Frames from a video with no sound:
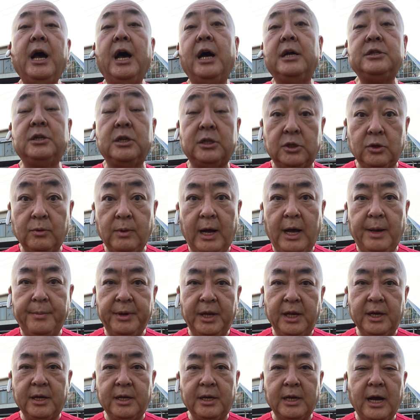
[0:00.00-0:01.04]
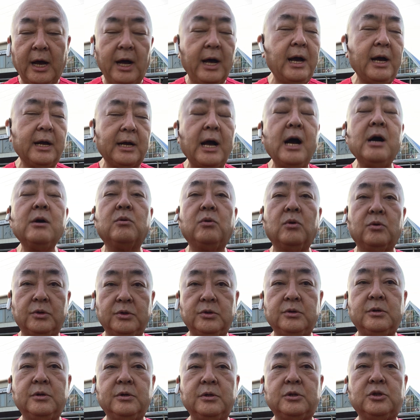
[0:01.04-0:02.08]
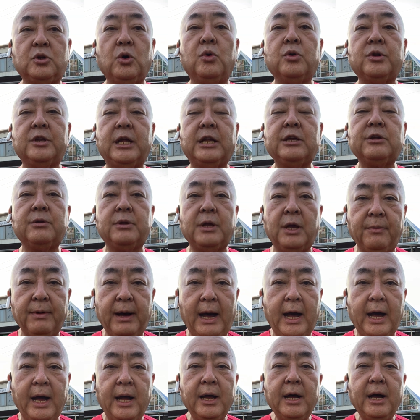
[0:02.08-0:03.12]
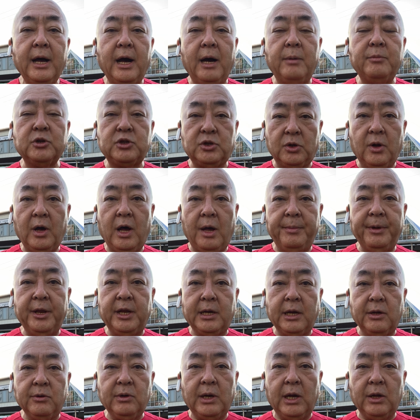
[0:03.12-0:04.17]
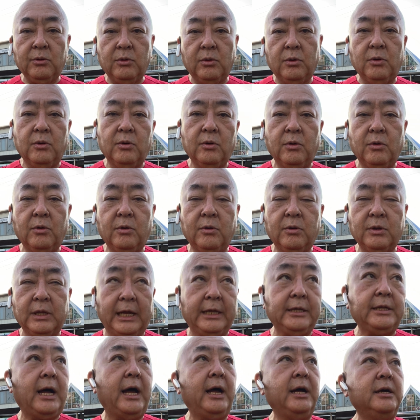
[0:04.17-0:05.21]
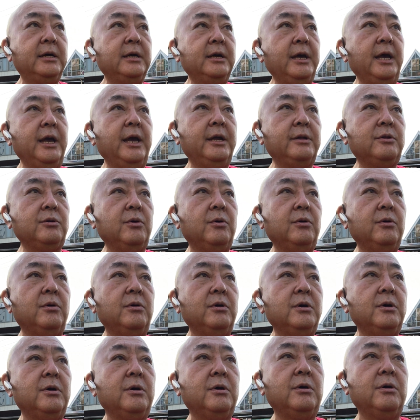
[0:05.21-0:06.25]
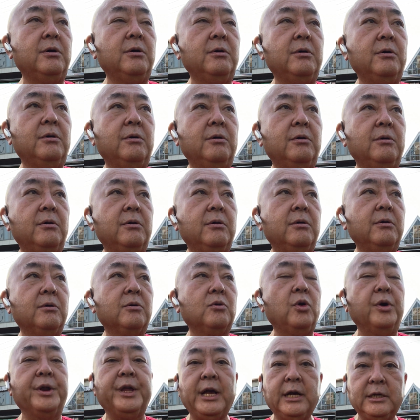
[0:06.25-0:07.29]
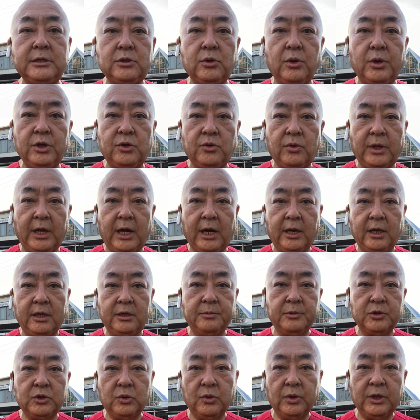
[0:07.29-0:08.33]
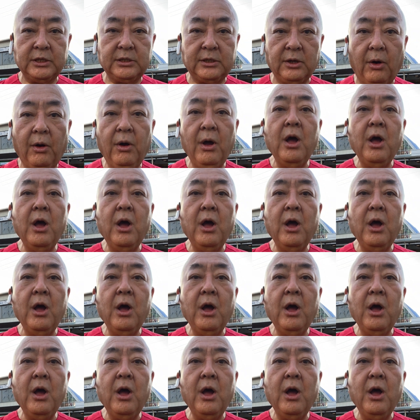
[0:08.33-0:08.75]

実はアメリカ韓国ソウルなどではあもちろんアメリカのあのなんだえっ、ー、とコリアンストリートなんかでもそうですよ